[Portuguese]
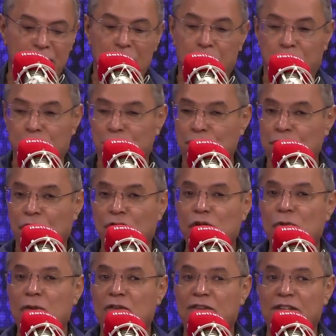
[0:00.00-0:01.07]
Depois, se vocês
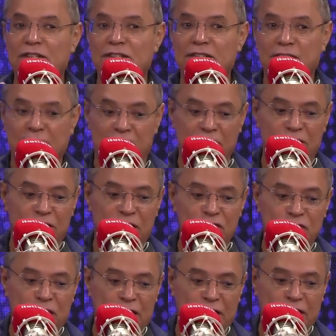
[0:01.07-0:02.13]
tomar vacina e
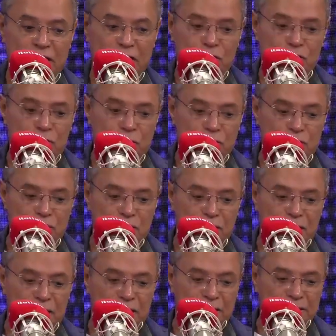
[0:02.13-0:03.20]
virar jacaré, a culpa não é
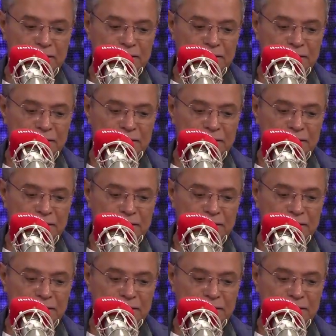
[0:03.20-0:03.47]
minha, hein?